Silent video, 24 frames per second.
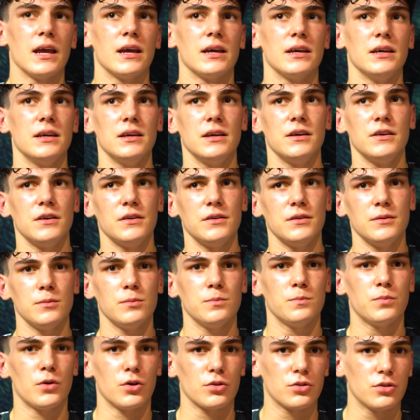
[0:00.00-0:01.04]
i
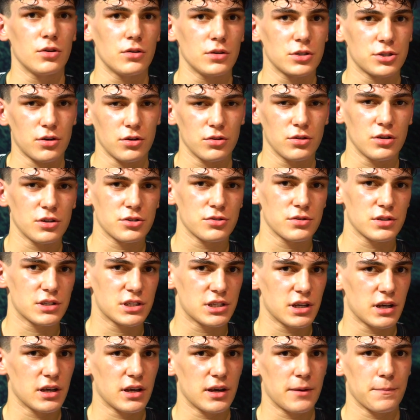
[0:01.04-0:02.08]
odnos odnosząc
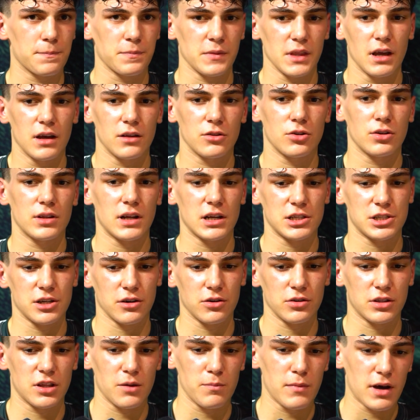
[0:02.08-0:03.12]
się do
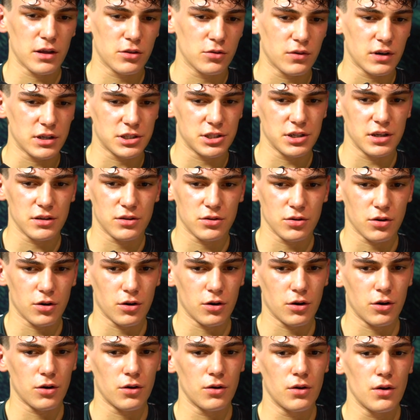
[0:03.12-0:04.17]
dalszego tematu właśnie,
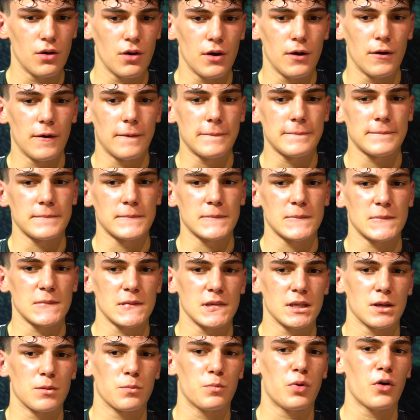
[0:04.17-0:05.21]
to
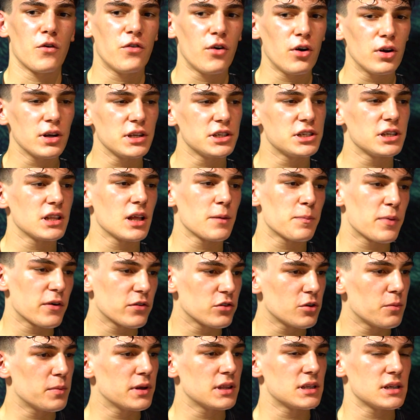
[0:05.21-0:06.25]
powoli się na
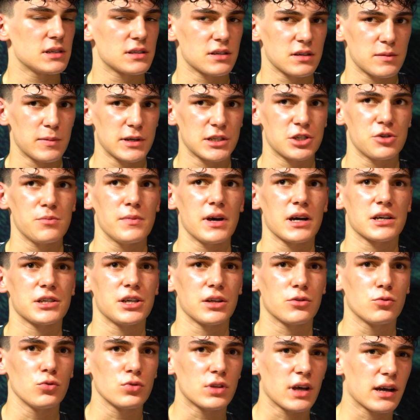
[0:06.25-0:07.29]
pewno będę, zobaczymy jak
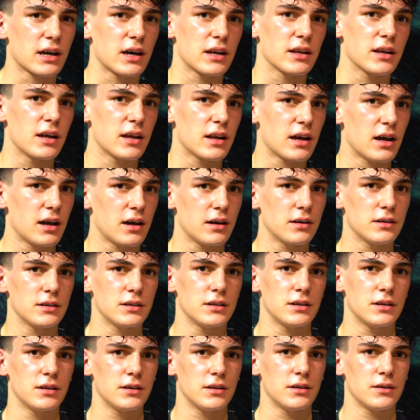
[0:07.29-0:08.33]
się tutaj kariera
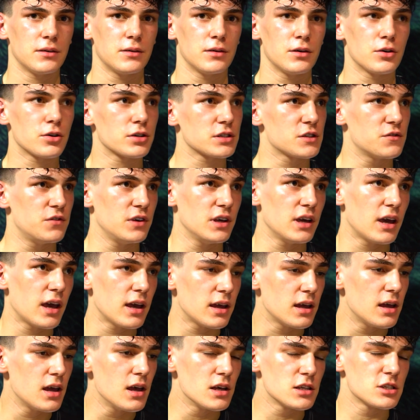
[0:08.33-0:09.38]
y, rozwinie,
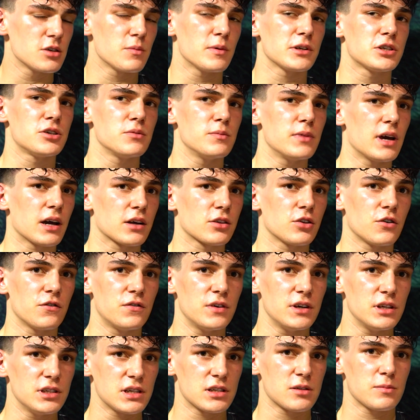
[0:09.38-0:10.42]
zobaczymy jak to
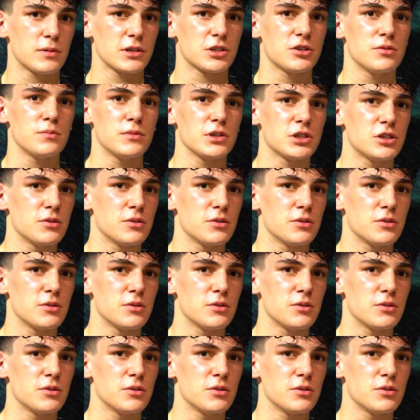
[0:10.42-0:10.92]
wyjdzie, zobaczymy